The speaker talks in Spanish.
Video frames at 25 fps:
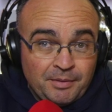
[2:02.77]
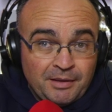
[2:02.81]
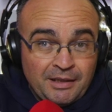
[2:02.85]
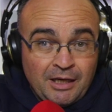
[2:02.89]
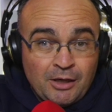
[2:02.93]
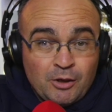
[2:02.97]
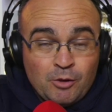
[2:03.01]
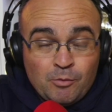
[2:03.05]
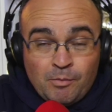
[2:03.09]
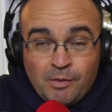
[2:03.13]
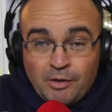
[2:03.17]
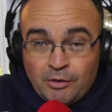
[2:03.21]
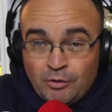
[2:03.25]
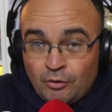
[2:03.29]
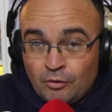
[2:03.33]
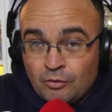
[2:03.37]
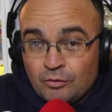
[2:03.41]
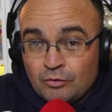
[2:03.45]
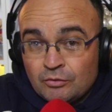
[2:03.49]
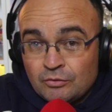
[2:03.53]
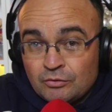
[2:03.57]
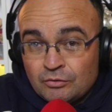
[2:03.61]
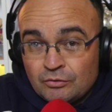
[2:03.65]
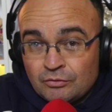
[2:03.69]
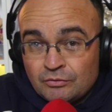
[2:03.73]
con mayor
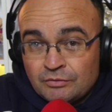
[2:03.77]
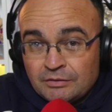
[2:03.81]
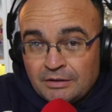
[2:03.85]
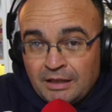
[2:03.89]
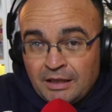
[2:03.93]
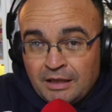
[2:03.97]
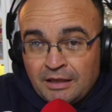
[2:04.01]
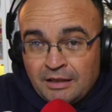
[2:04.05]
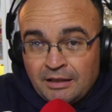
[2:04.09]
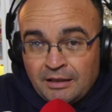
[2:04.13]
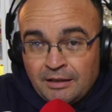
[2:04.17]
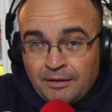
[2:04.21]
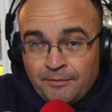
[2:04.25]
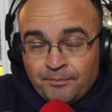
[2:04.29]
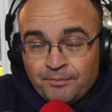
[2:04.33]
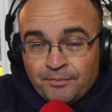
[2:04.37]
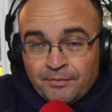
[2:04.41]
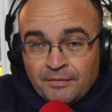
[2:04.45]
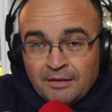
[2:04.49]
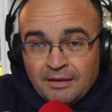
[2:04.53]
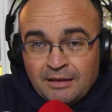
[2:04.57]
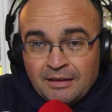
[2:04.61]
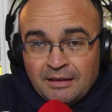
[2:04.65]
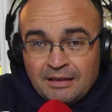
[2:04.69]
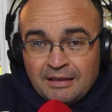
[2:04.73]
contundencia
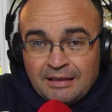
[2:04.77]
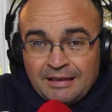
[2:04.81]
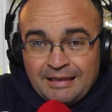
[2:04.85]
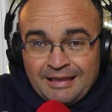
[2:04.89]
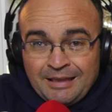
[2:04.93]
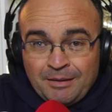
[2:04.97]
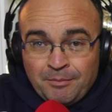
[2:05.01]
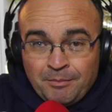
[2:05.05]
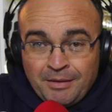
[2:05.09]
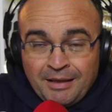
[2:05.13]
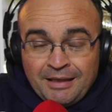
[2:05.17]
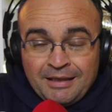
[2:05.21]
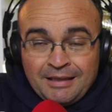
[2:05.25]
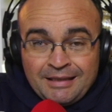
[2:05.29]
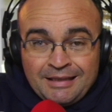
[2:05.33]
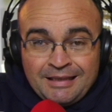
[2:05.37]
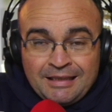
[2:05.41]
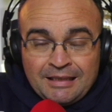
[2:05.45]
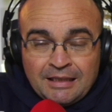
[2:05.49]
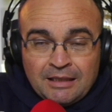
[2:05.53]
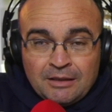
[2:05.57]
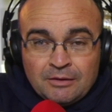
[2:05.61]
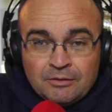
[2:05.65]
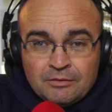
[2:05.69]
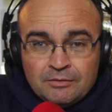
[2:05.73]
que el
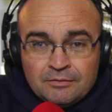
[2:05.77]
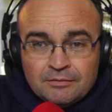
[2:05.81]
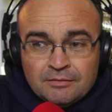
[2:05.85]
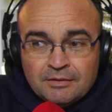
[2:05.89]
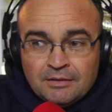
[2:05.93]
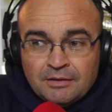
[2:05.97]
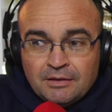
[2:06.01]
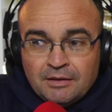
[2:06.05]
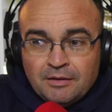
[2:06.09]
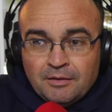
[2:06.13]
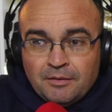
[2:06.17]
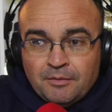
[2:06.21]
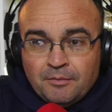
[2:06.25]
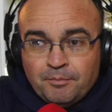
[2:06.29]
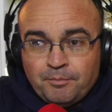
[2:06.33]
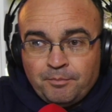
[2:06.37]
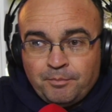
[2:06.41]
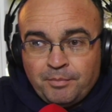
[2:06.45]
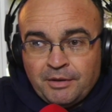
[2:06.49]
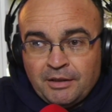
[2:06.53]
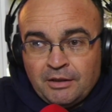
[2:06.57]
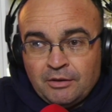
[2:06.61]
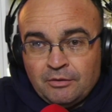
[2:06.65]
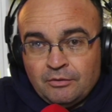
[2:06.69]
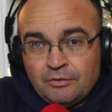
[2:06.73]
mexicano,
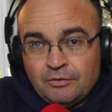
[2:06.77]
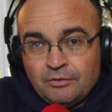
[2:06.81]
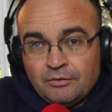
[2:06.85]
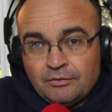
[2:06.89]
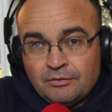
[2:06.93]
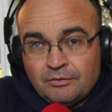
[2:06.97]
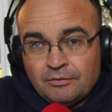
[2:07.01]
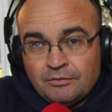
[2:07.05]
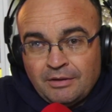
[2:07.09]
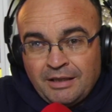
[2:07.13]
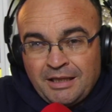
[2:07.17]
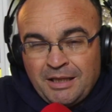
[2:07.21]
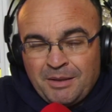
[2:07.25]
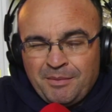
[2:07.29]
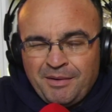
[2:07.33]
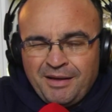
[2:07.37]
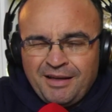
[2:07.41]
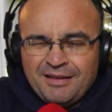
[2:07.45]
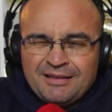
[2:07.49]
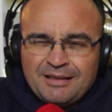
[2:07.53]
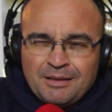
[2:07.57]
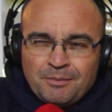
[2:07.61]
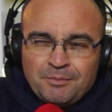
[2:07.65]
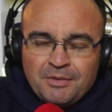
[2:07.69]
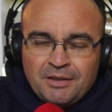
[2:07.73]
pero además
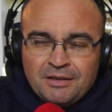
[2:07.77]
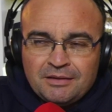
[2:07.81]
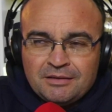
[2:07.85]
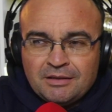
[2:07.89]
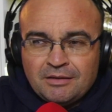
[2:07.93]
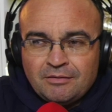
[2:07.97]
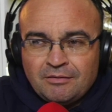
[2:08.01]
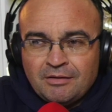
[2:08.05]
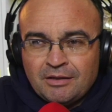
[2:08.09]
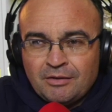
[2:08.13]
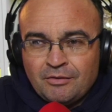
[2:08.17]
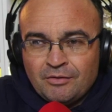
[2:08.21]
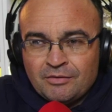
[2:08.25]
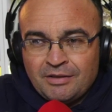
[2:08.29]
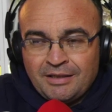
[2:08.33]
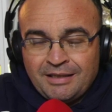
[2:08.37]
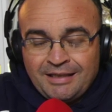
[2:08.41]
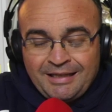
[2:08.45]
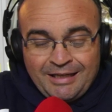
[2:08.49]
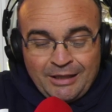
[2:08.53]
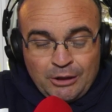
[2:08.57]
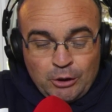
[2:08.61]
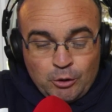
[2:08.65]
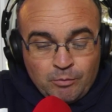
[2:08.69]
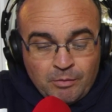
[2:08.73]
también tiene una cosa
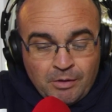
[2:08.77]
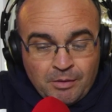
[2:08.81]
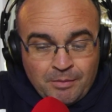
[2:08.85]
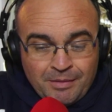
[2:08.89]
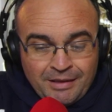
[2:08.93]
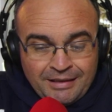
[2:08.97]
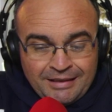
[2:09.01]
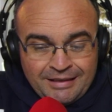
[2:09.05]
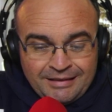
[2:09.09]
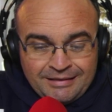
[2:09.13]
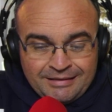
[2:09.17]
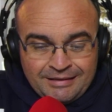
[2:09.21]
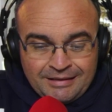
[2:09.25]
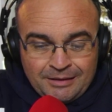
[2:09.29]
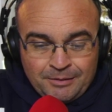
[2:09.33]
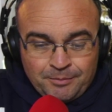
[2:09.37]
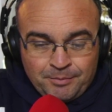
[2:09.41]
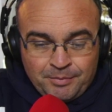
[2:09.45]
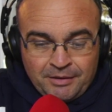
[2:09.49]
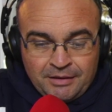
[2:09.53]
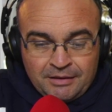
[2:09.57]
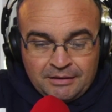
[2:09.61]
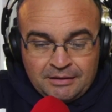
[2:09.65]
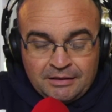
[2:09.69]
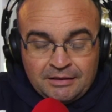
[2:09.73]
que no me
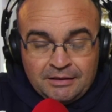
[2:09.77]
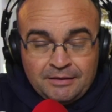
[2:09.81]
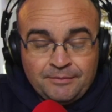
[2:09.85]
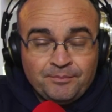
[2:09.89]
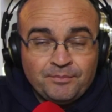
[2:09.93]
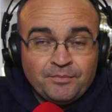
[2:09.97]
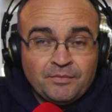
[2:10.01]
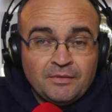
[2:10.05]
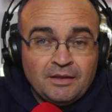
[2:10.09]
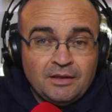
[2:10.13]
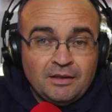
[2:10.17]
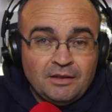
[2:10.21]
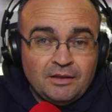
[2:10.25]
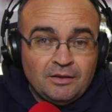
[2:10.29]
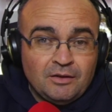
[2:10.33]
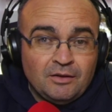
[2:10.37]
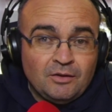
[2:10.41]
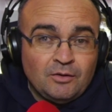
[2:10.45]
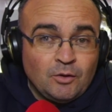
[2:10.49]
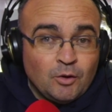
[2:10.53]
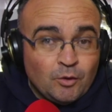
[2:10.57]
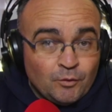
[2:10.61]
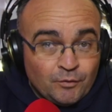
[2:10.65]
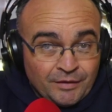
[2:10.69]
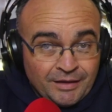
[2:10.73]
malinterpreten
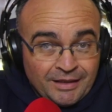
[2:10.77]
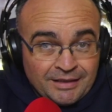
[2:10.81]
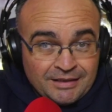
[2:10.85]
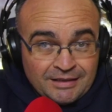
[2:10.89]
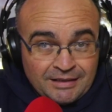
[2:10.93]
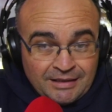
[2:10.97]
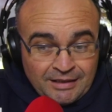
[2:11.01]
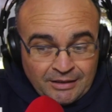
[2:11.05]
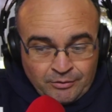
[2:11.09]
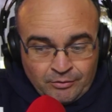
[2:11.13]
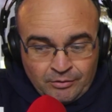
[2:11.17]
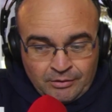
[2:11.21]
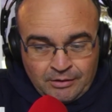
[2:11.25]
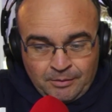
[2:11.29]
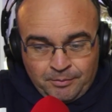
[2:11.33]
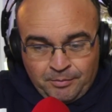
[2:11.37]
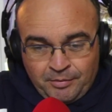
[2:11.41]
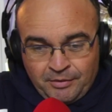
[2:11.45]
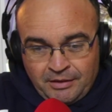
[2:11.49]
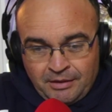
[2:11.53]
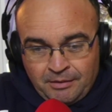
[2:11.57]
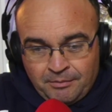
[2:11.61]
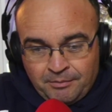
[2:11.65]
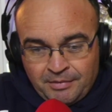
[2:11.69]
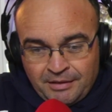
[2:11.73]
los brasileños que
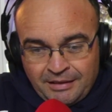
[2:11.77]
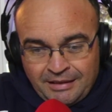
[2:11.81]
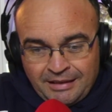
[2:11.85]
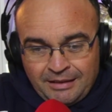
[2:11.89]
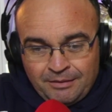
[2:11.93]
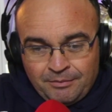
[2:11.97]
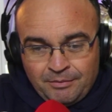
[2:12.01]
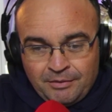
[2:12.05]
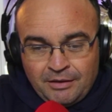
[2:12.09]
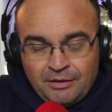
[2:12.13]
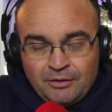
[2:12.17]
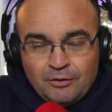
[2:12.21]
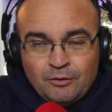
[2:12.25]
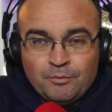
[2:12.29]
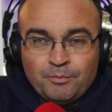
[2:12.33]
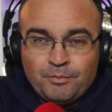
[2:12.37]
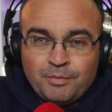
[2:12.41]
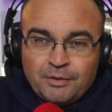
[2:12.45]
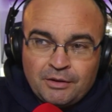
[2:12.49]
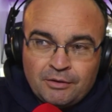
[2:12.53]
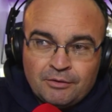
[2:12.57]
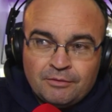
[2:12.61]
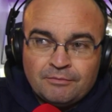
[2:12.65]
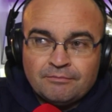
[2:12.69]
puedan ver el vídeo, pero